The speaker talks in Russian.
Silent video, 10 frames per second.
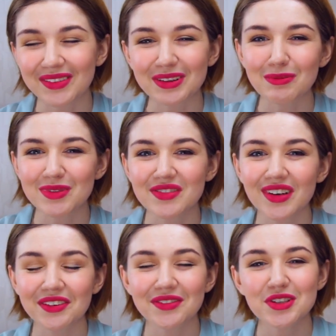одном из
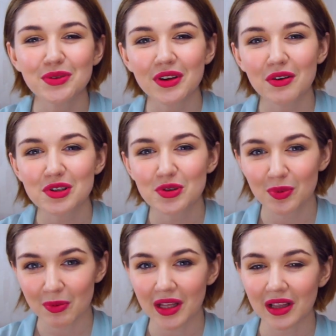своих видео я уже
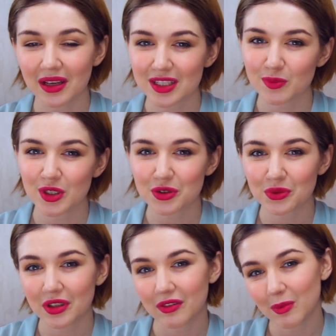упоминала
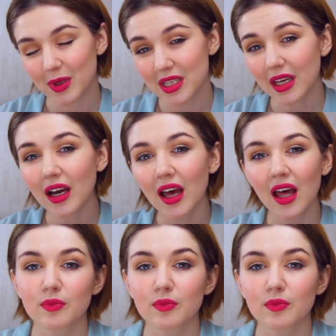косметику Ева Мозаик.